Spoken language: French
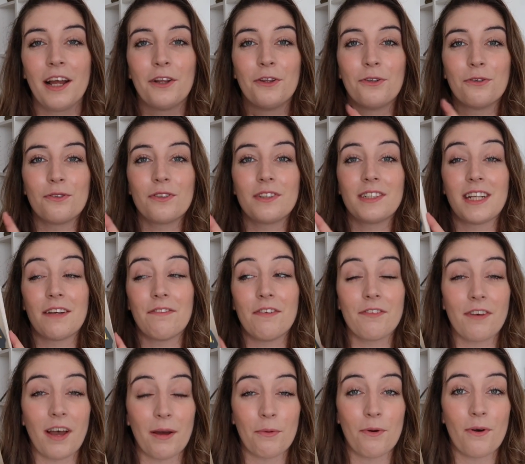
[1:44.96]
Donc j'avais
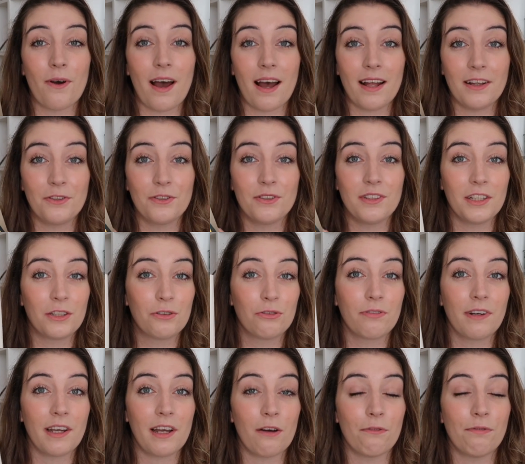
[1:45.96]
vraiment hâte de
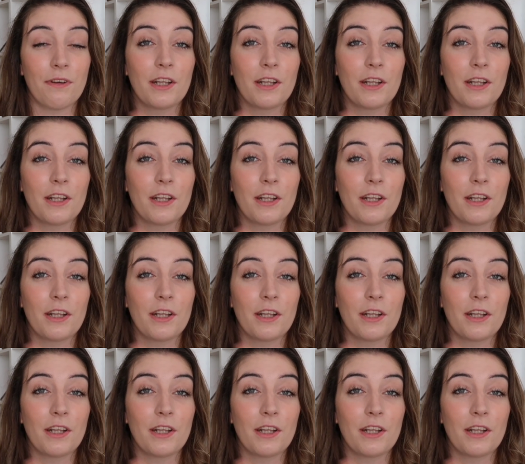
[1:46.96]
découvrir en